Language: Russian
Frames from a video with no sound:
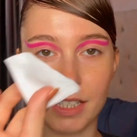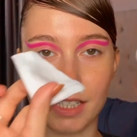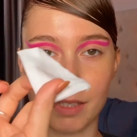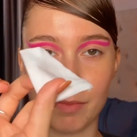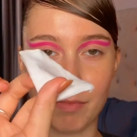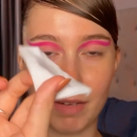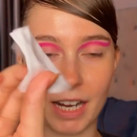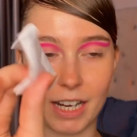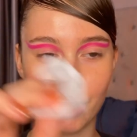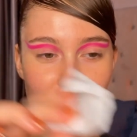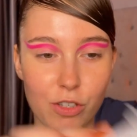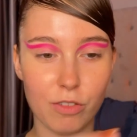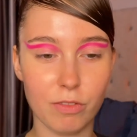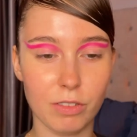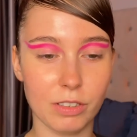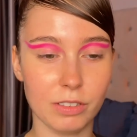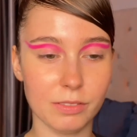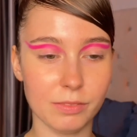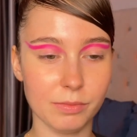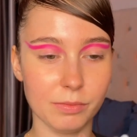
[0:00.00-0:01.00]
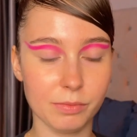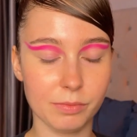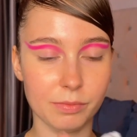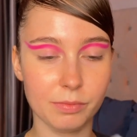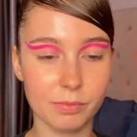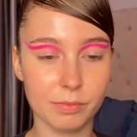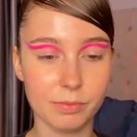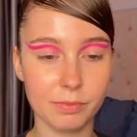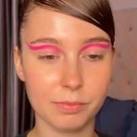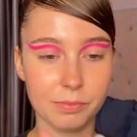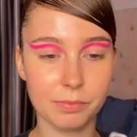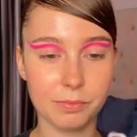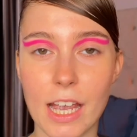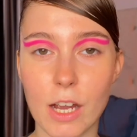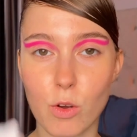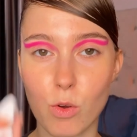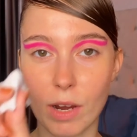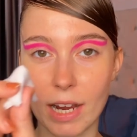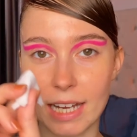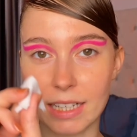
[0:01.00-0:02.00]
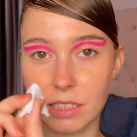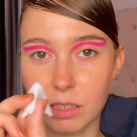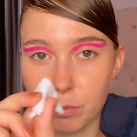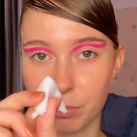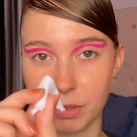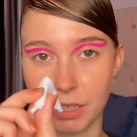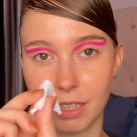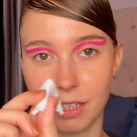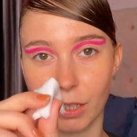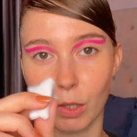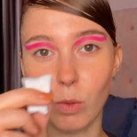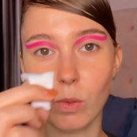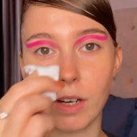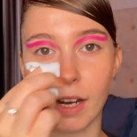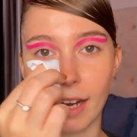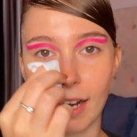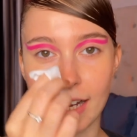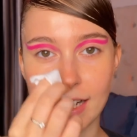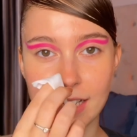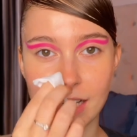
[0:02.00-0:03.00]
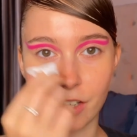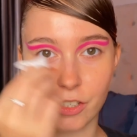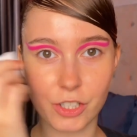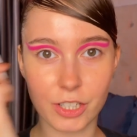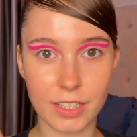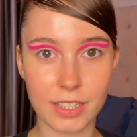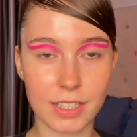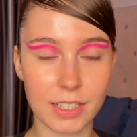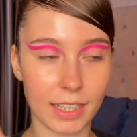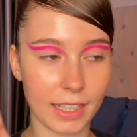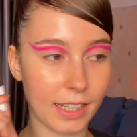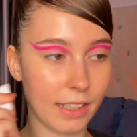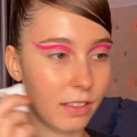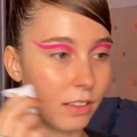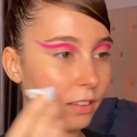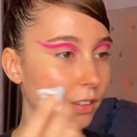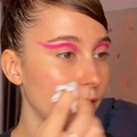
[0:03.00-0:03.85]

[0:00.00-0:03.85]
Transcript: Смачиваю и аккуратно подотру край наших стрелок.